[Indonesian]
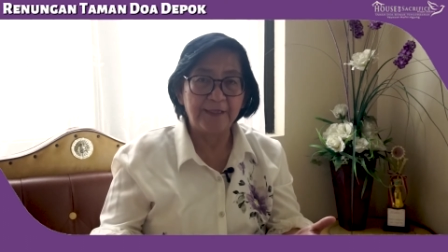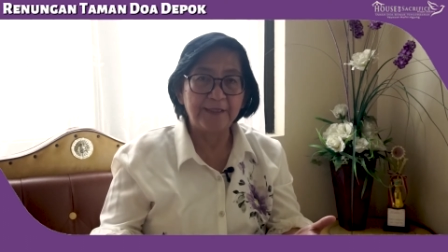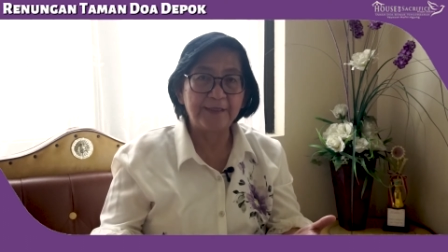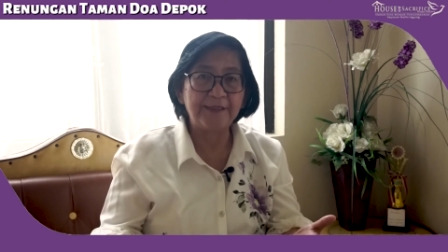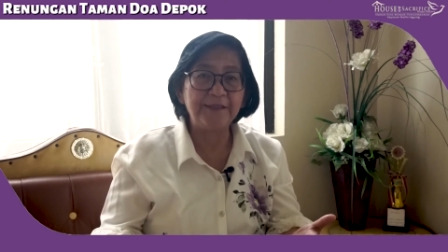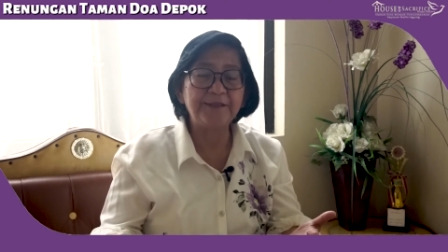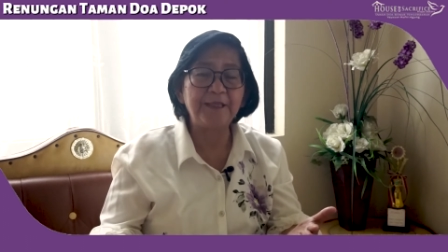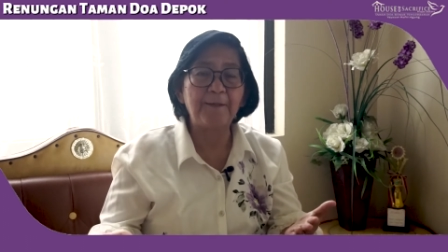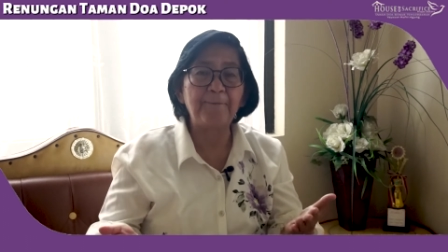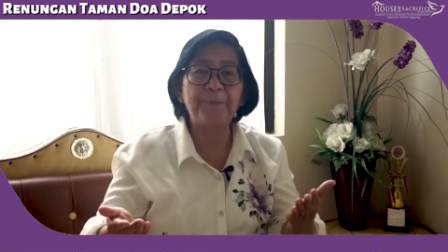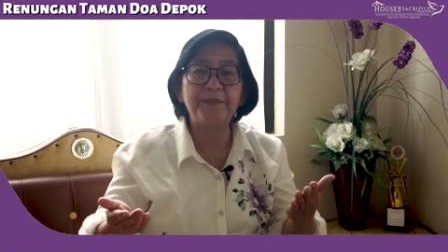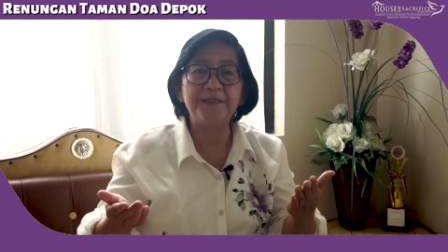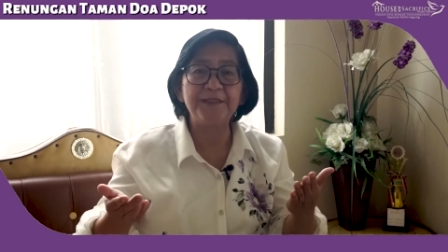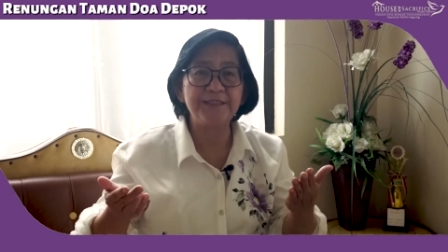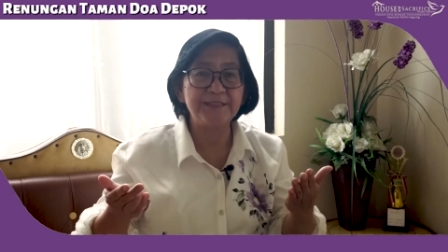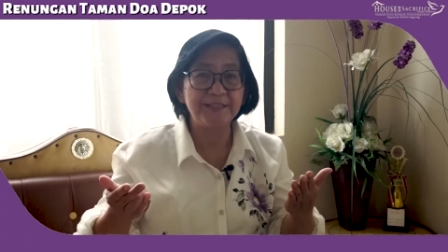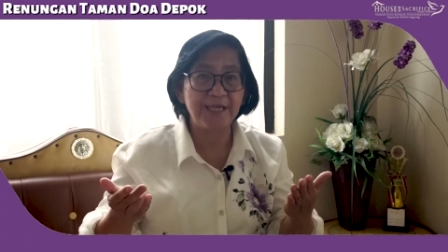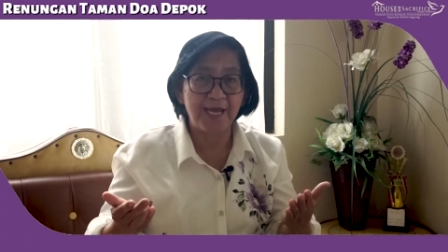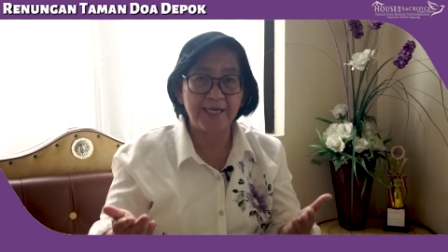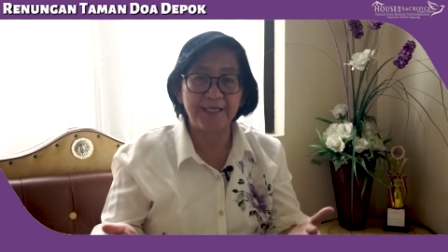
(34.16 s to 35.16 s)
kita
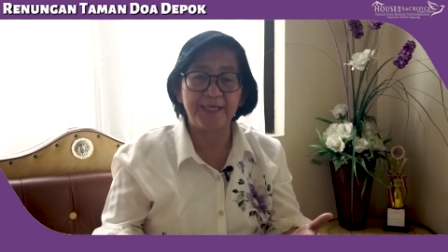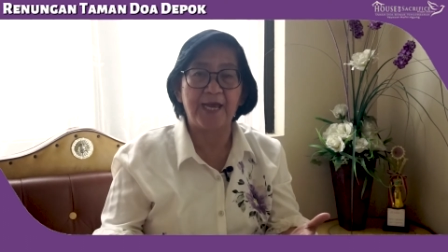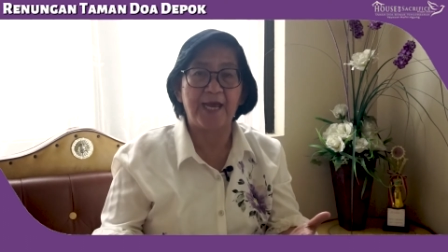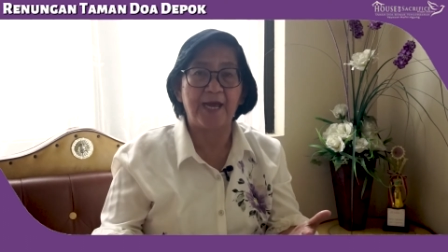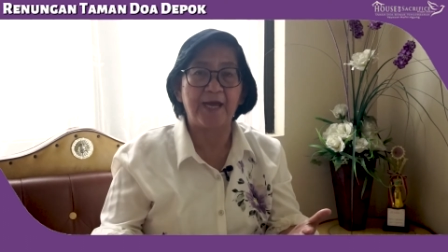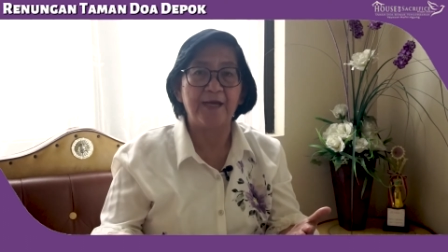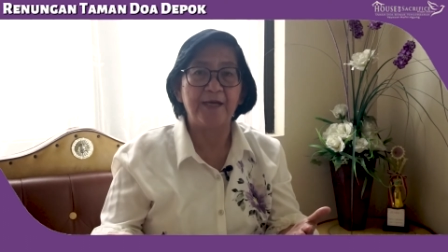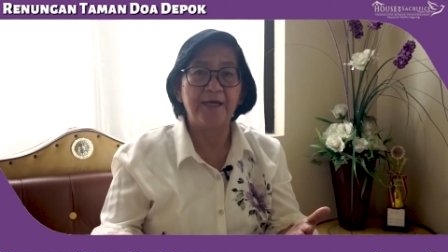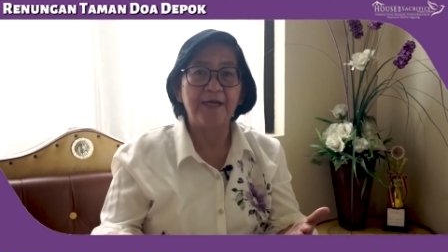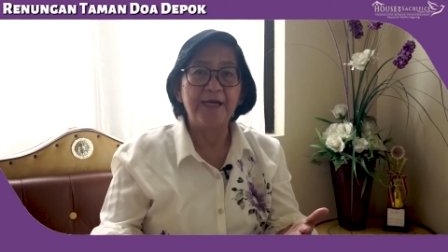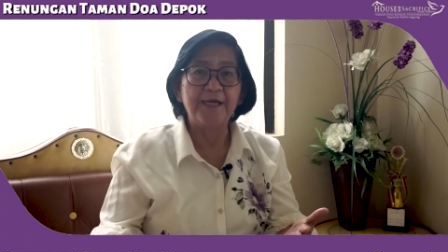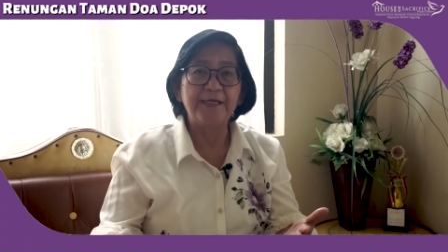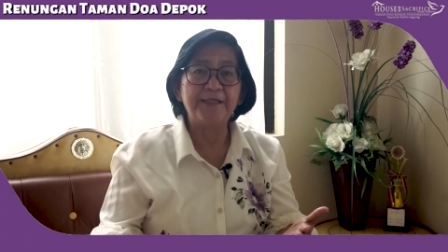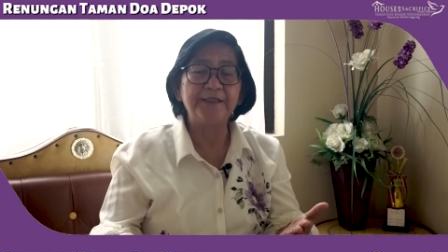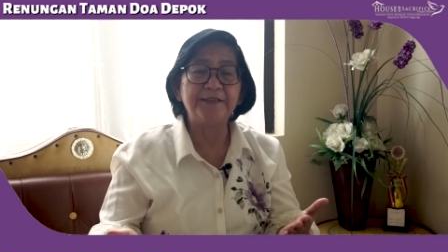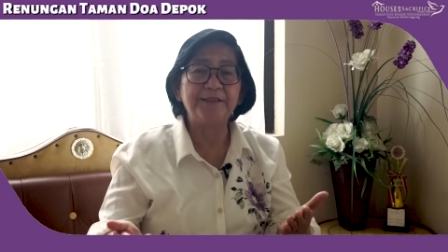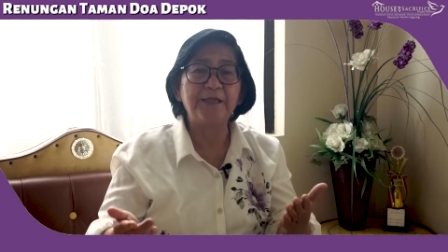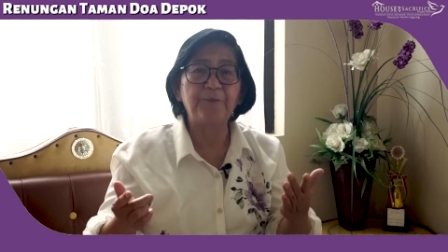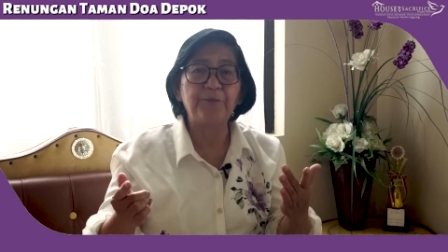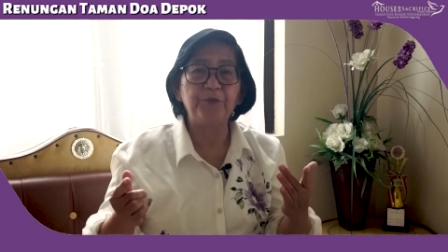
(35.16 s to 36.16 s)
percaya
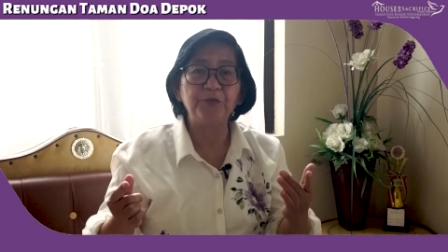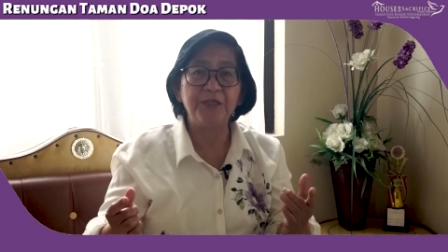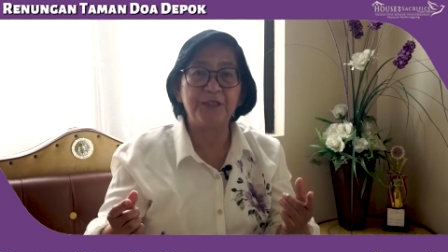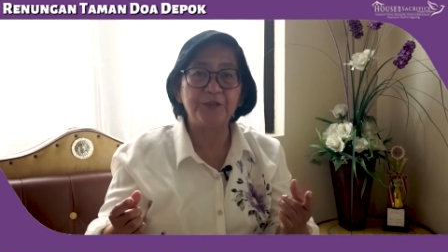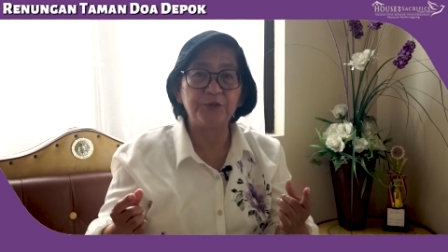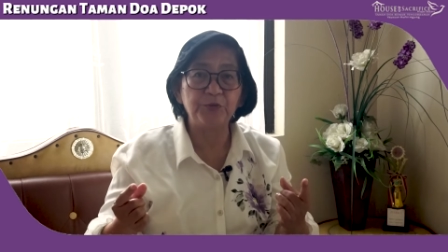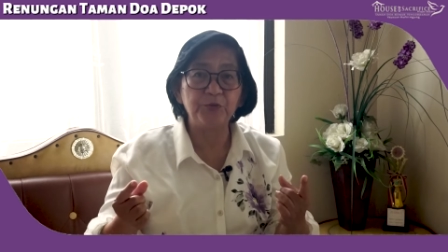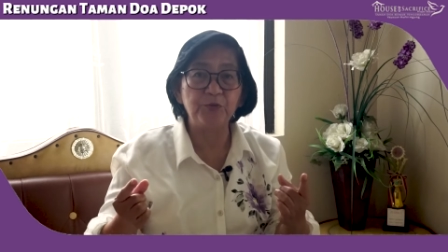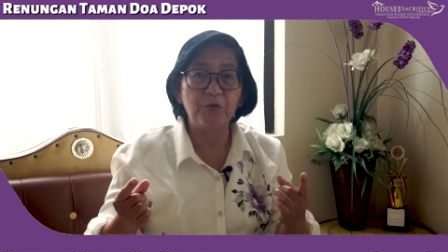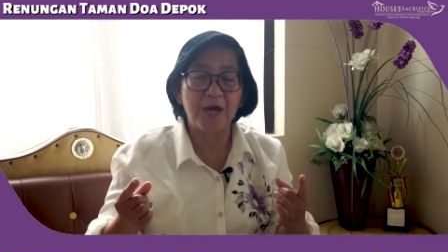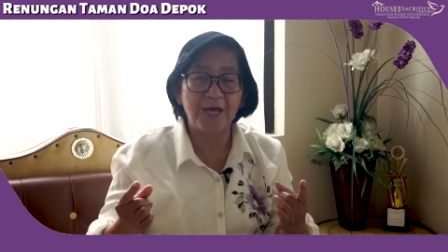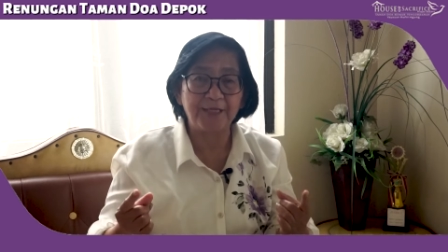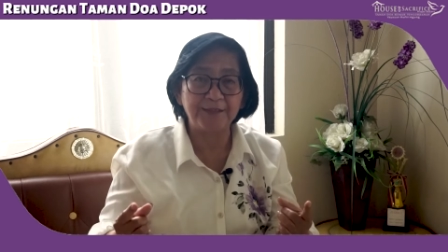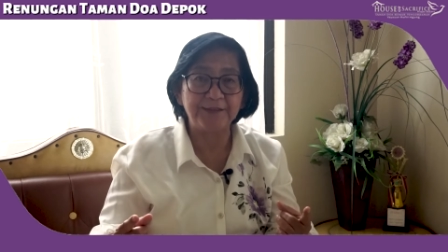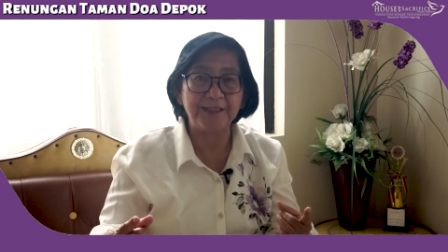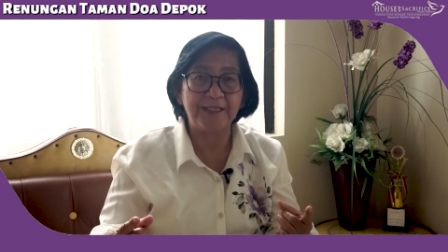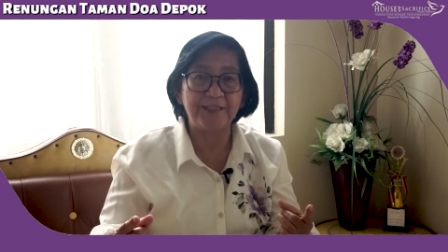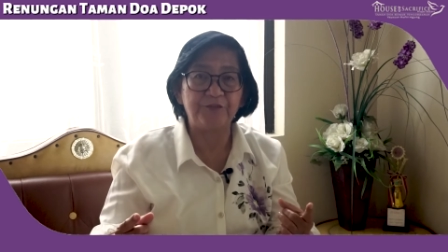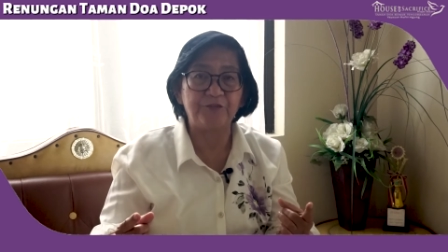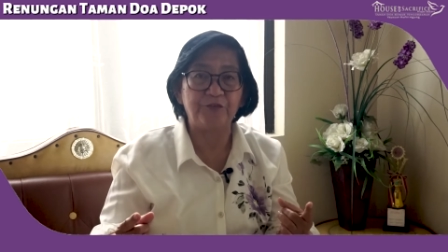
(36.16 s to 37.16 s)
kita punya Tuhan
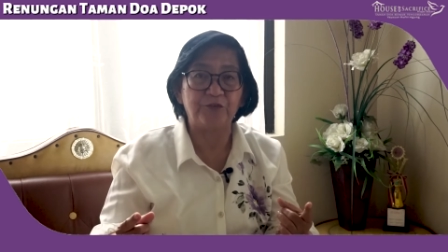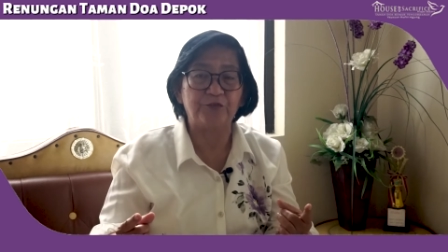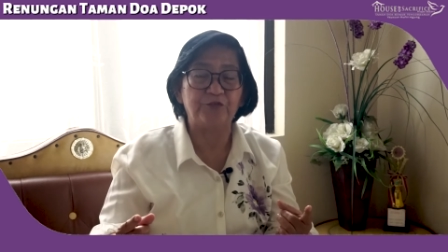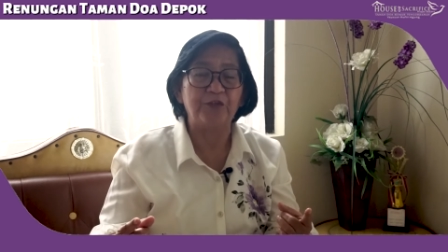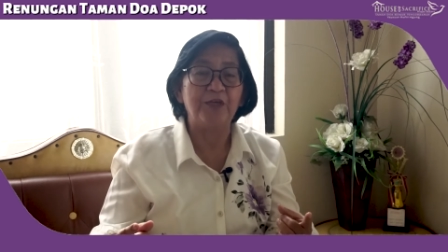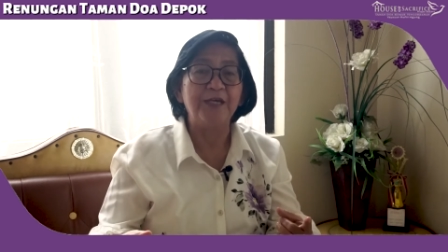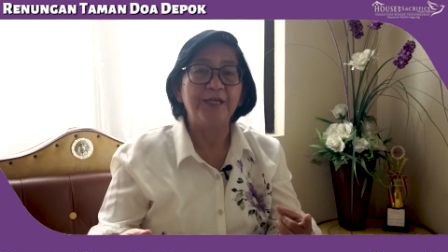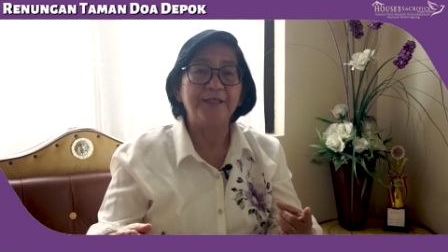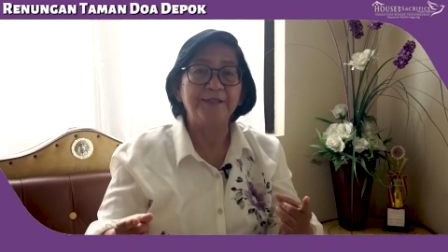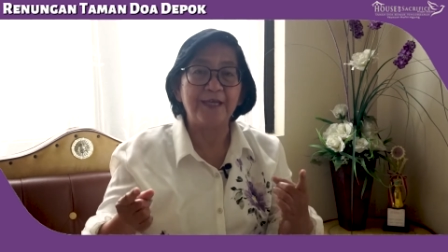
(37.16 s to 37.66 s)
Yesus